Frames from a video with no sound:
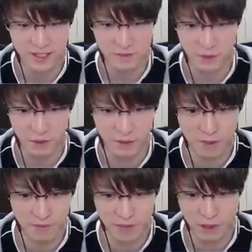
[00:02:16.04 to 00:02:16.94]
もうこの
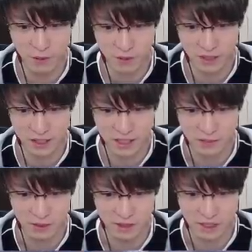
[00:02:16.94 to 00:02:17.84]
マップが多くなってし
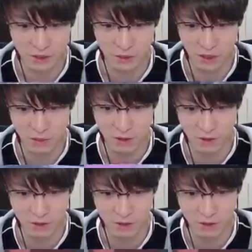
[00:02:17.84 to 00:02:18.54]
まうんですよ、動画も。